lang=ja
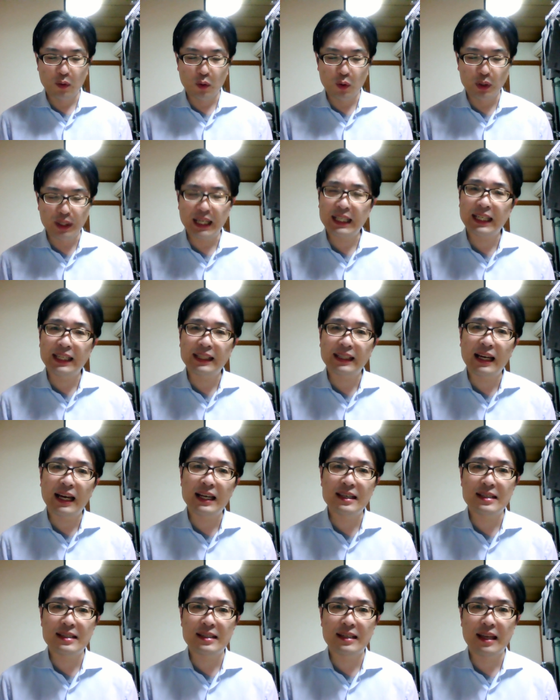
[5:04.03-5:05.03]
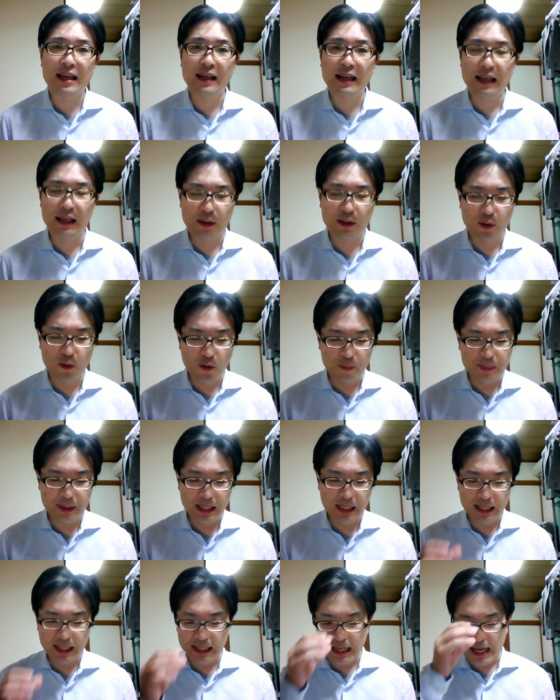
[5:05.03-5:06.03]
これに対して、括弧
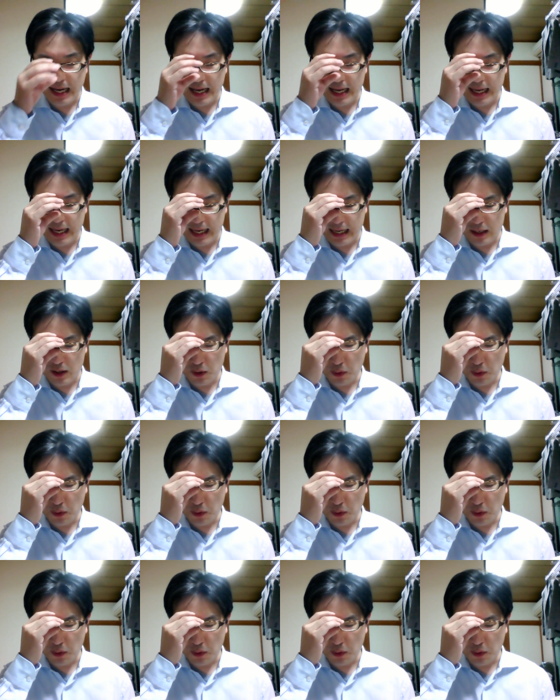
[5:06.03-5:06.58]
B が、えー、